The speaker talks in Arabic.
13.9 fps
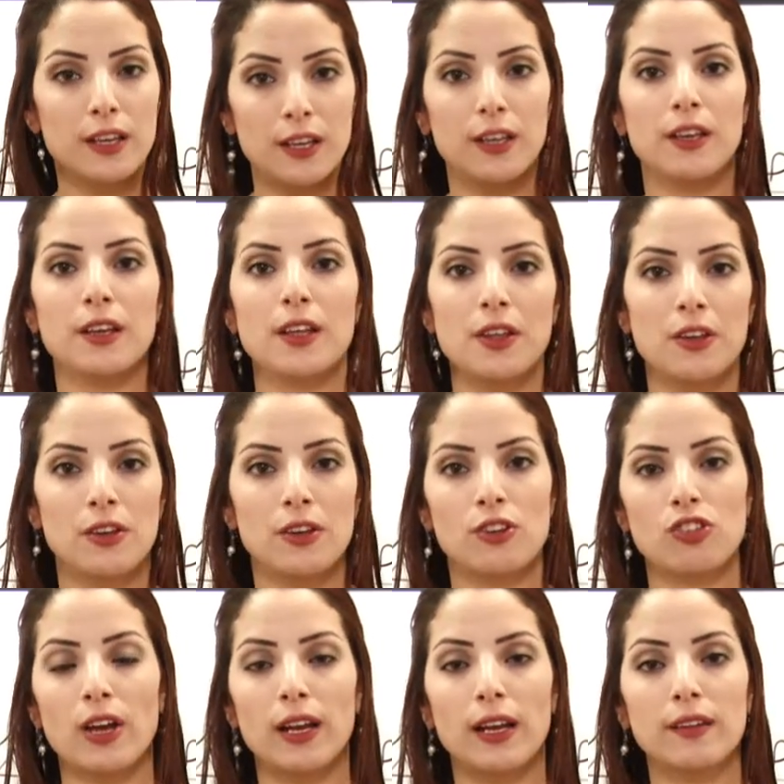آه،
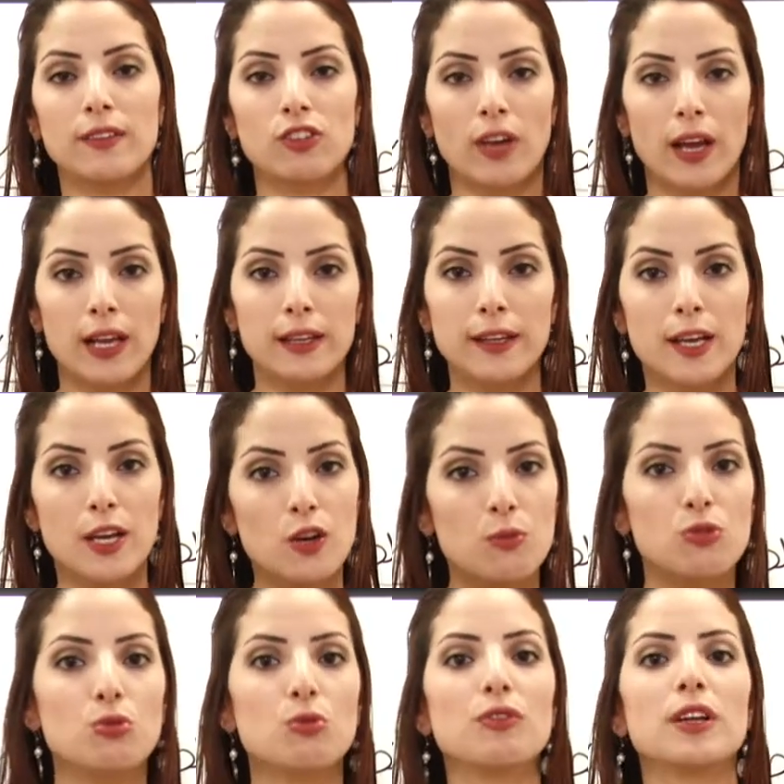شغلة شغلتين
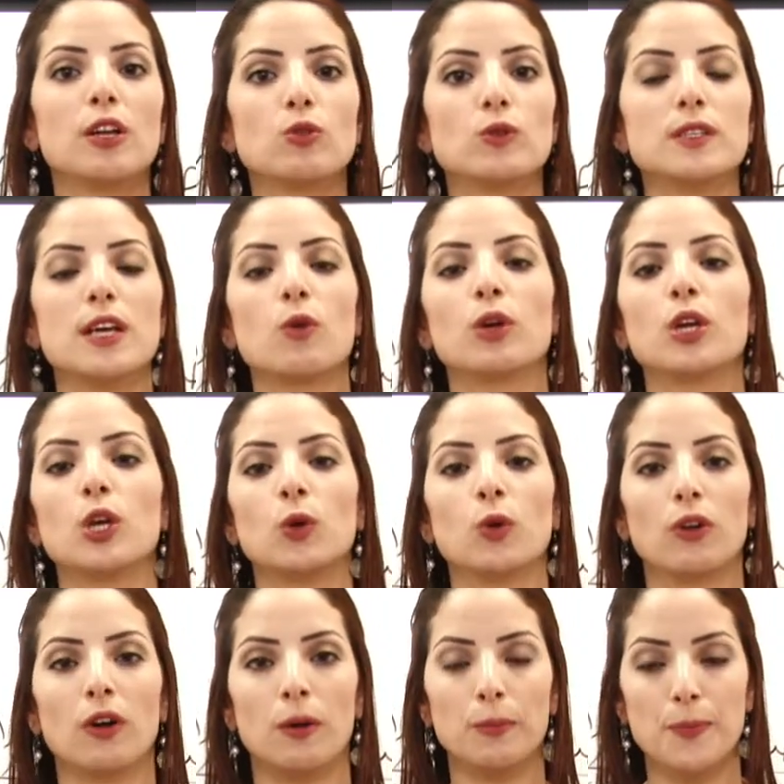وبنشوف إنها تساوي كيلو
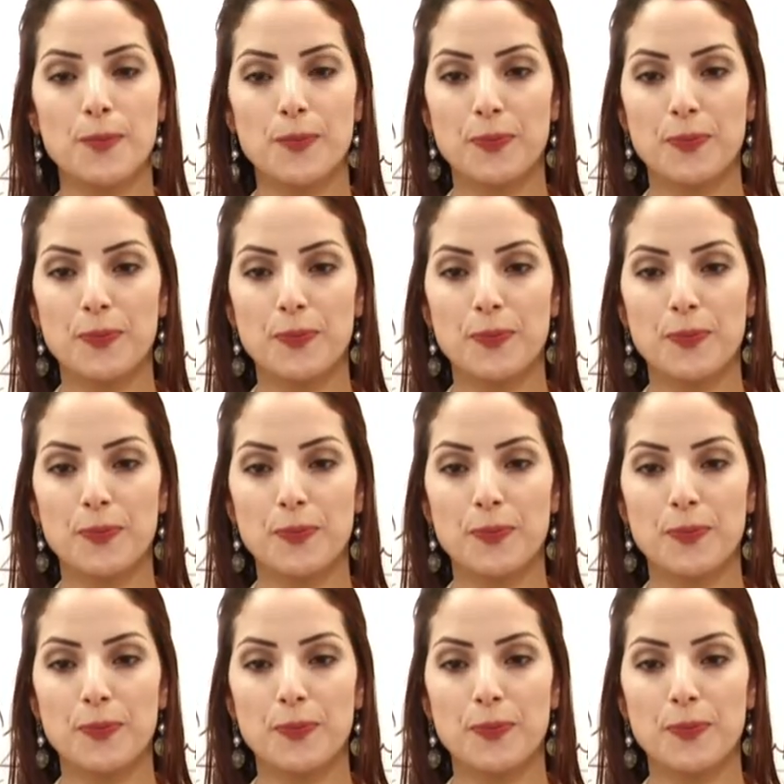جرام